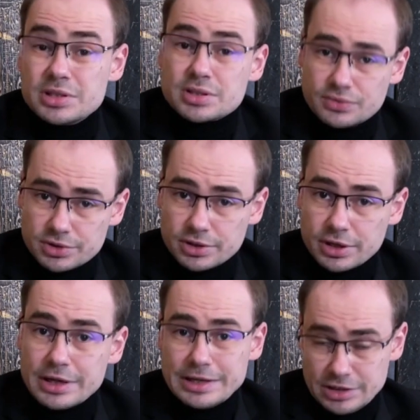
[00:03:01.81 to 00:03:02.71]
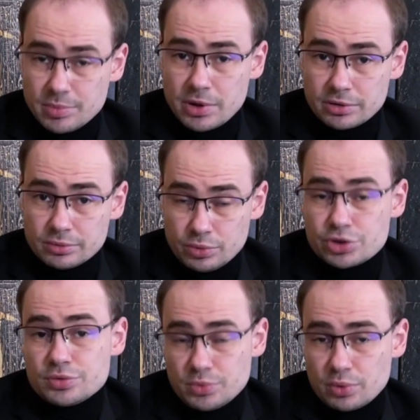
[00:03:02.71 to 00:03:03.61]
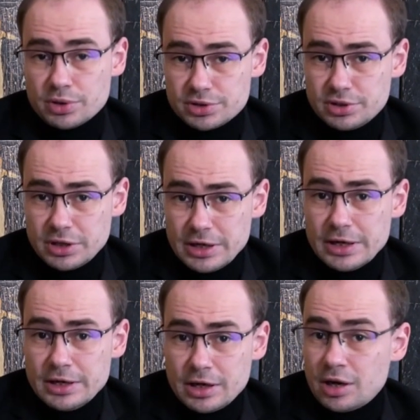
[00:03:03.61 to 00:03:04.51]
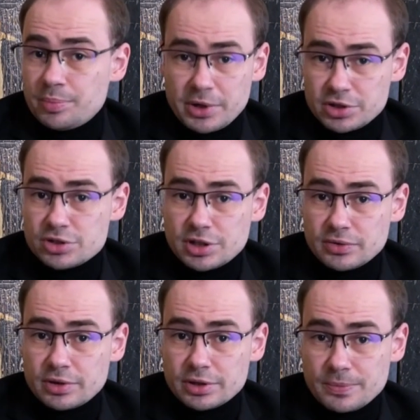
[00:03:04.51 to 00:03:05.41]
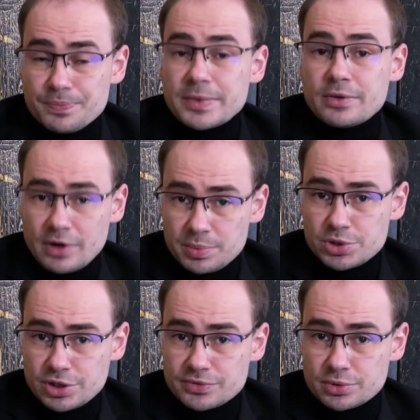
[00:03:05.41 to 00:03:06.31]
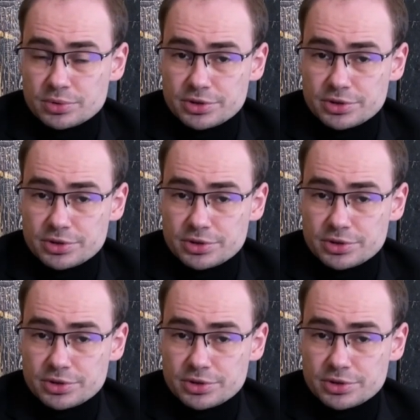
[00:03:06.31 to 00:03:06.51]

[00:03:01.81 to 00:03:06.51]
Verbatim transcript: людей действительно немало. Очень много тех, а практически, наверное, вообще все